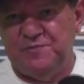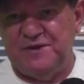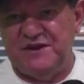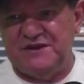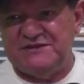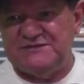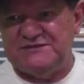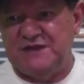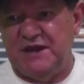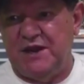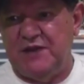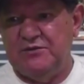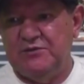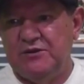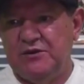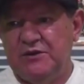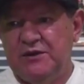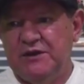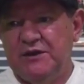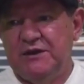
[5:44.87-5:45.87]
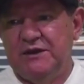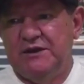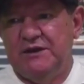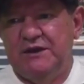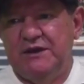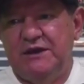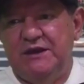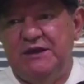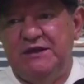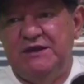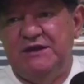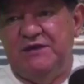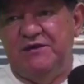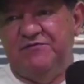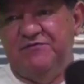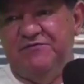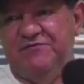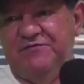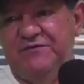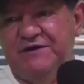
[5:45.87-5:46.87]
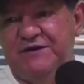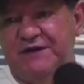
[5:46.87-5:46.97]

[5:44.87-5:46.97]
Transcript: a dedicação. Se perder,